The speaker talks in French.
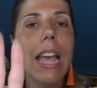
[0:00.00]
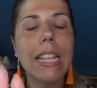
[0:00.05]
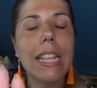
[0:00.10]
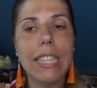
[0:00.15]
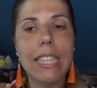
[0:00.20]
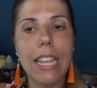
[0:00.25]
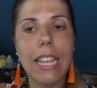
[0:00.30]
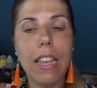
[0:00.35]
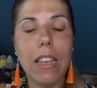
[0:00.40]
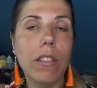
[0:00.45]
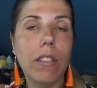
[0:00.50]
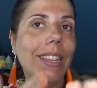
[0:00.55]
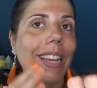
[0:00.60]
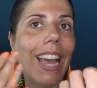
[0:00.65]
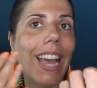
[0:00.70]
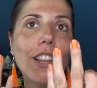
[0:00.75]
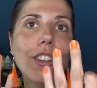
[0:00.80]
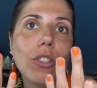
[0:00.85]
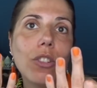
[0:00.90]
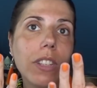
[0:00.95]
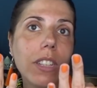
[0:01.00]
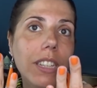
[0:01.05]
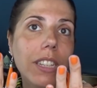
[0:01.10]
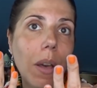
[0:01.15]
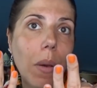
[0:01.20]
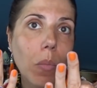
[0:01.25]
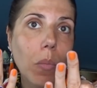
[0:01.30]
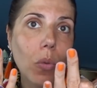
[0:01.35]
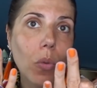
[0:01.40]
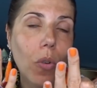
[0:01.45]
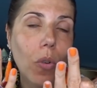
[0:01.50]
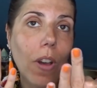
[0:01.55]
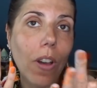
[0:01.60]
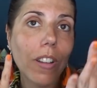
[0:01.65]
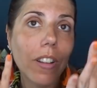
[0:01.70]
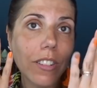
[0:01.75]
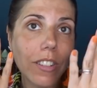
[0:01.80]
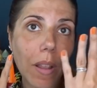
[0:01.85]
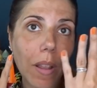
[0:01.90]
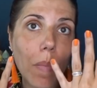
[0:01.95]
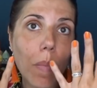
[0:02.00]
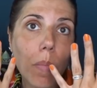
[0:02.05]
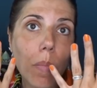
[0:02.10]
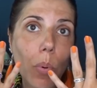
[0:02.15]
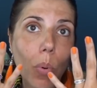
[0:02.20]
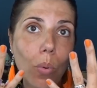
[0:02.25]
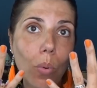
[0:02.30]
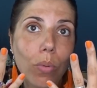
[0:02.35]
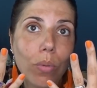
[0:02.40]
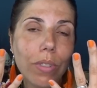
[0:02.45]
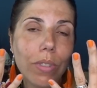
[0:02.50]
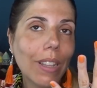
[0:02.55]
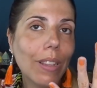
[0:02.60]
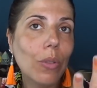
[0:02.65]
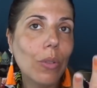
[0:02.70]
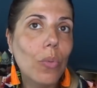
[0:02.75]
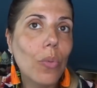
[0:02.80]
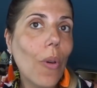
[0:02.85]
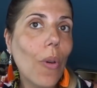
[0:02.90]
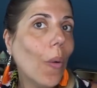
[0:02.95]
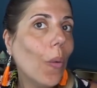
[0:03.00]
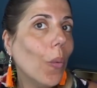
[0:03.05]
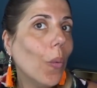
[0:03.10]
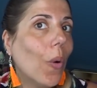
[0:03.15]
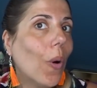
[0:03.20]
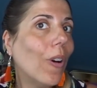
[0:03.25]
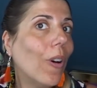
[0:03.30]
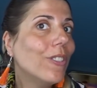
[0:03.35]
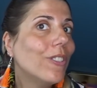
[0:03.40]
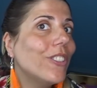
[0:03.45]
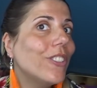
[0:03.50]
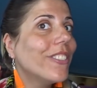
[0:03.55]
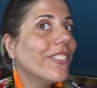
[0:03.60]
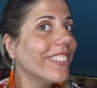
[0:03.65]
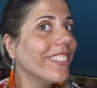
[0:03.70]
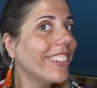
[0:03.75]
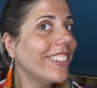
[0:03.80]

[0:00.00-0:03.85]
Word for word: c'est très joli comme couleur, j'aime beaucoup cette couleur orange.